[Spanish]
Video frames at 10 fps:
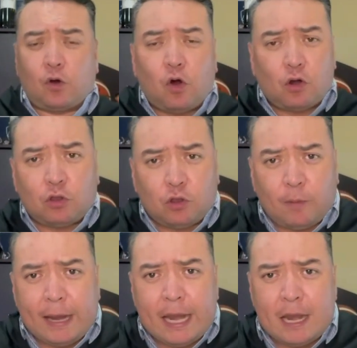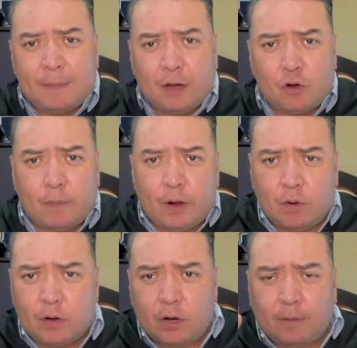Córdoba, el enemigo
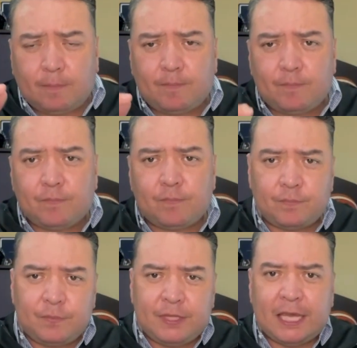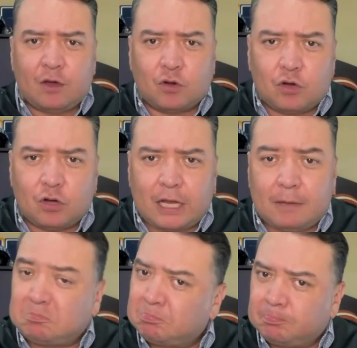número uno, Diego Coca,